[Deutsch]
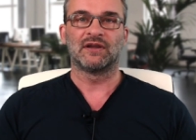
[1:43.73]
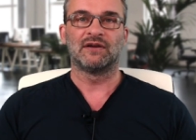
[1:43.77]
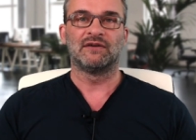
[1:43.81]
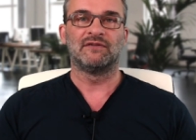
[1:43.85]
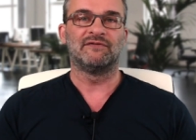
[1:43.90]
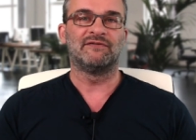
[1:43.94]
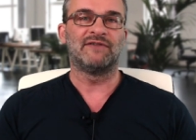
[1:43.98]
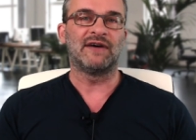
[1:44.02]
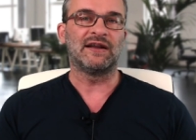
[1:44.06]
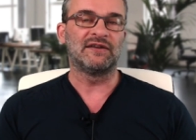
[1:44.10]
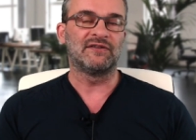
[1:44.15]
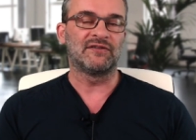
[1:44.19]

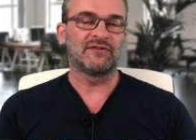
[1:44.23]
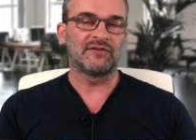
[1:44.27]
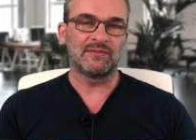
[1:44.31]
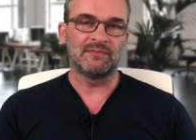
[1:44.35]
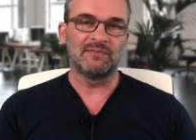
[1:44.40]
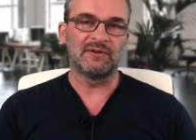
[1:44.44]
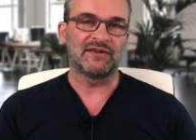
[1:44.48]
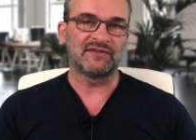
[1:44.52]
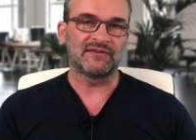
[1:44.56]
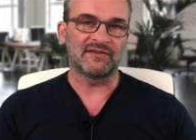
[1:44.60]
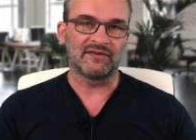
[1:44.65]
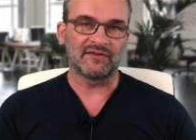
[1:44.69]
wann ist die
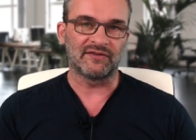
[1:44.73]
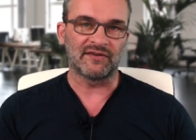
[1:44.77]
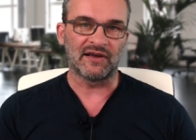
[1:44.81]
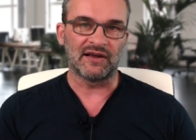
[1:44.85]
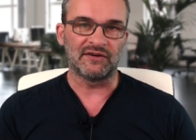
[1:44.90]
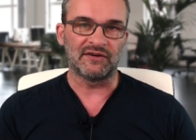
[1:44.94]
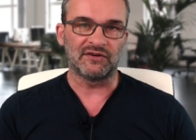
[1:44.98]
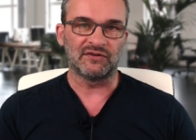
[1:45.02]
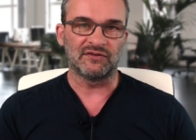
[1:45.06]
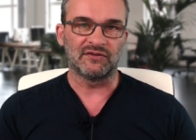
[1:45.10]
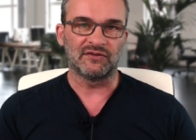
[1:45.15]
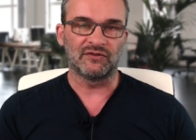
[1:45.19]
beste
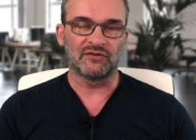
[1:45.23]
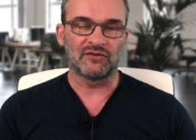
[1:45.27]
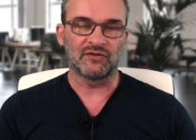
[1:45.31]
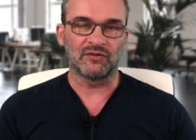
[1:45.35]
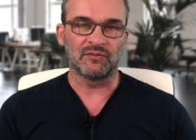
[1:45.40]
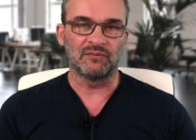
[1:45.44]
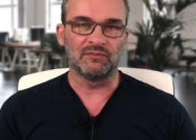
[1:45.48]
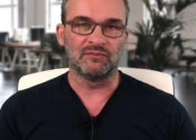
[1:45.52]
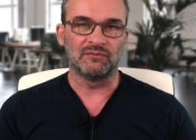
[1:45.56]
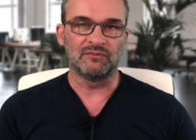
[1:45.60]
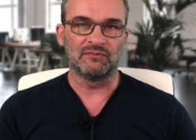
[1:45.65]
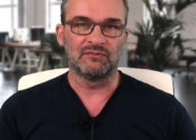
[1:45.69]
Zeit
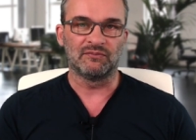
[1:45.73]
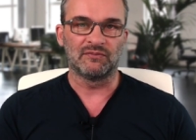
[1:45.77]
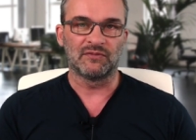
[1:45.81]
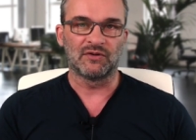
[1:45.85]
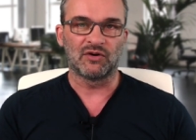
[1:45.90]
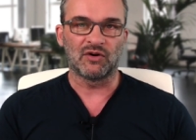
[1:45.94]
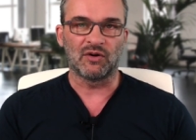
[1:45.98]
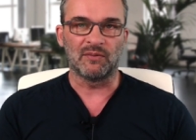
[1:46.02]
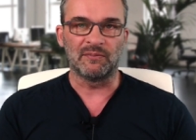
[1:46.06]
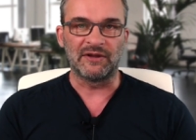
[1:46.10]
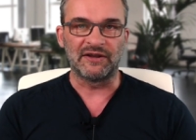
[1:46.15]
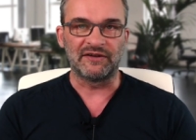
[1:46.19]
zum
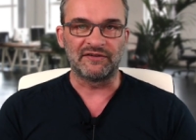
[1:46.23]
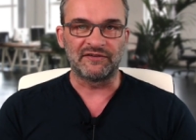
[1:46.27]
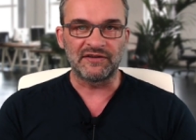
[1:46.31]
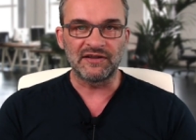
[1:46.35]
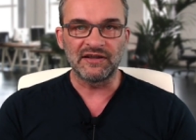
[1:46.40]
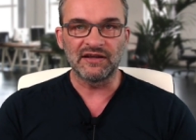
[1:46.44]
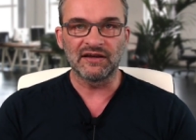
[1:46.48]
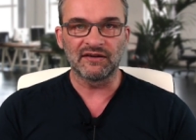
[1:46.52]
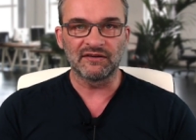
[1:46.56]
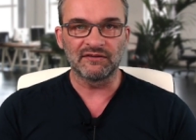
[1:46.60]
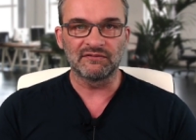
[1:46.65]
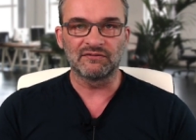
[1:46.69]

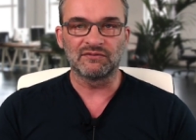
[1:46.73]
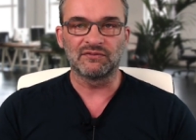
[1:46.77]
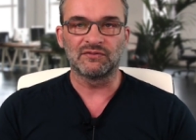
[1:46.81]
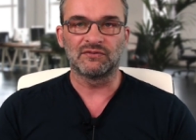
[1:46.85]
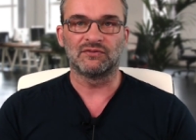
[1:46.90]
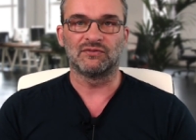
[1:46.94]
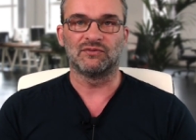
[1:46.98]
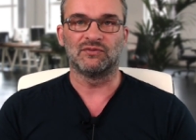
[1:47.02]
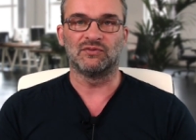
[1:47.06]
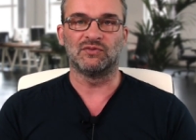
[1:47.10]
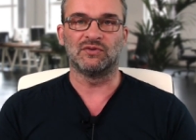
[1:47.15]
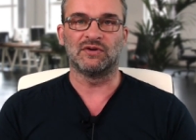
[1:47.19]
Kommentieren
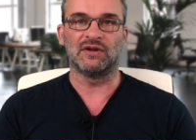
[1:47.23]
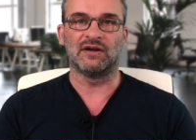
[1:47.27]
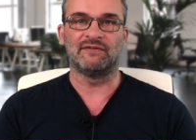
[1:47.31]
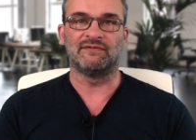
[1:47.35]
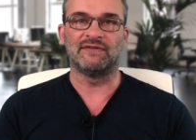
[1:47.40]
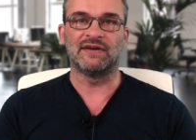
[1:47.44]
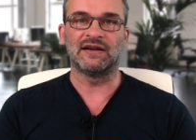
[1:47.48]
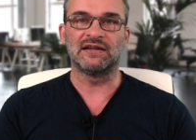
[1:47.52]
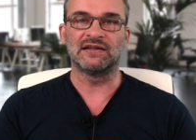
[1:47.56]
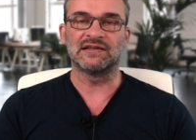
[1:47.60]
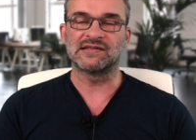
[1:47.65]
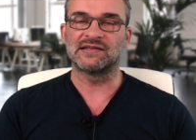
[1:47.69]
oder
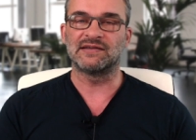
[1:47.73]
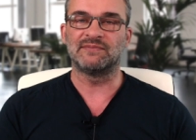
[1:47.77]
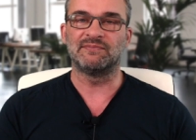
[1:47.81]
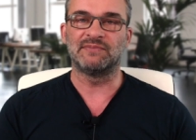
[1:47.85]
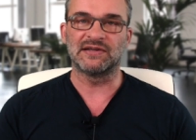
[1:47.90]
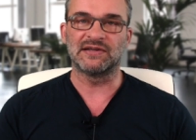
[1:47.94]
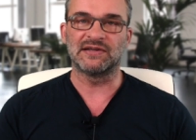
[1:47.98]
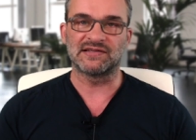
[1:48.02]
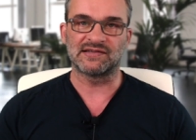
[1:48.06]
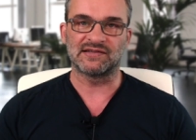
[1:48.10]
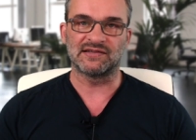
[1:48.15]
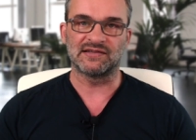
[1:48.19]
wann ist die
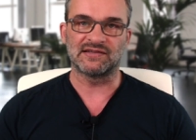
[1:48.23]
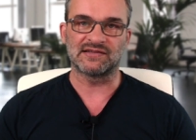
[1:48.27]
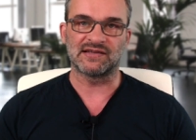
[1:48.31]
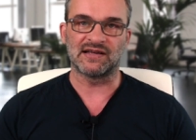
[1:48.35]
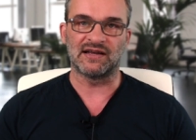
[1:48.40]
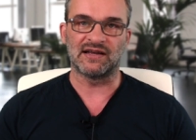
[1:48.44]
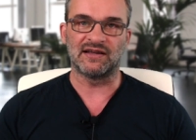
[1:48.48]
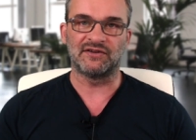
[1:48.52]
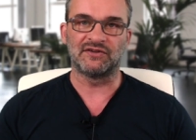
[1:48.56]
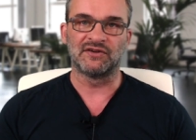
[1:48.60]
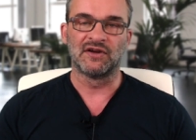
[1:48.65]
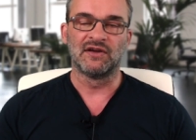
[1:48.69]
beste
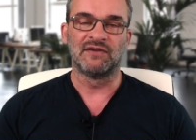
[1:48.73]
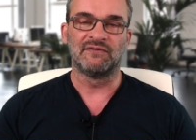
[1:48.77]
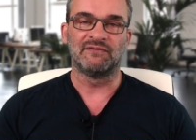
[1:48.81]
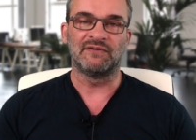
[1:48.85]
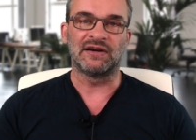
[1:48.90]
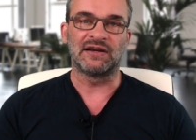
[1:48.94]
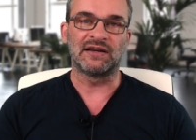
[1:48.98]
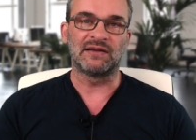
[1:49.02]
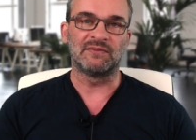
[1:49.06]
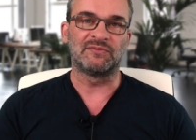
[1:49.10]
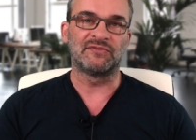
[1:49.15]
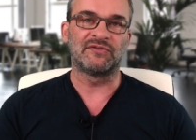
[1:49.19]
Zeit,
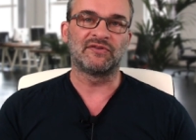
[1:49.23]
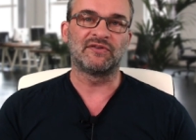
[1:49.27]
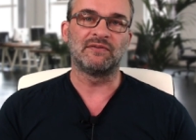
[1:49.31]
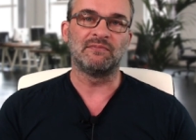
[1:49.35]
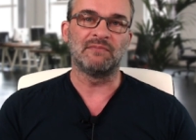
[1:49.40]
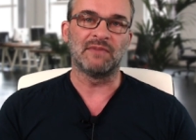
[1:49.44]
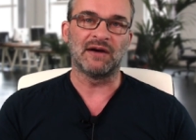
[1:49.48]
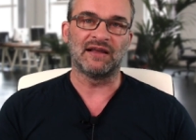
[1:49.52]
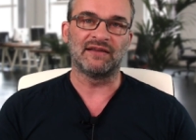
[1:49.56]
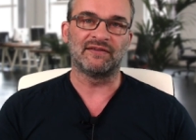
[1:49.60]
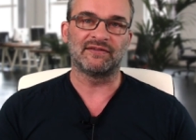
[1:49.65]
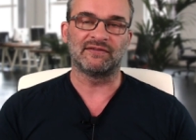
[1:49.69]
wann gibt es die
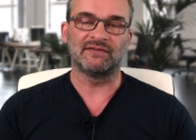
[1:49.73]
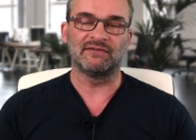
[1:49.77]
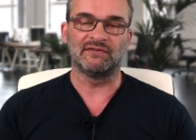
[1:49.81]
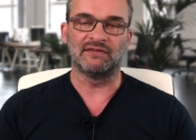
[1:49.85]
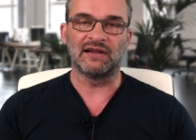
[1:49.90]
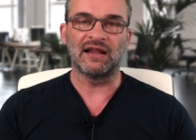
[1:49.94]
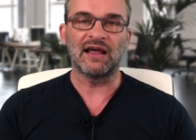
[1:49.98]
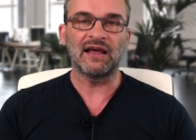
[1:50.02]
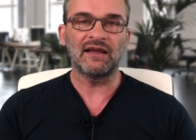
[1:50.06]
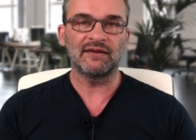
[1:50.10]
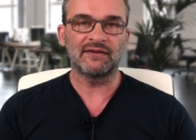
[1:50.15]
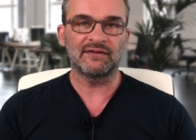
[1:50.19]
meisten
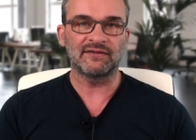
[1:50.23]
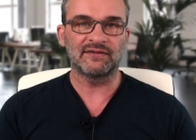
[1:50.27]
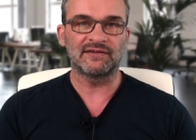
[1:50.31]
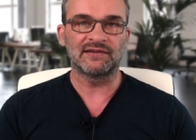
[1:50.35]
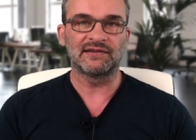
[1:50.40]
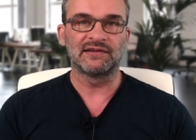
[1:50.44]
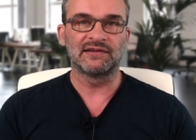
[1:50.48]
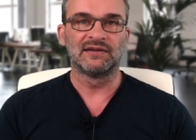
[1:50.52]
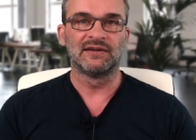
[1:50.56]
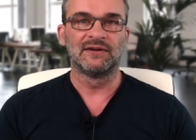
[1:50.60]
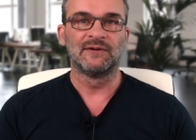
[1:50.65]
Likes.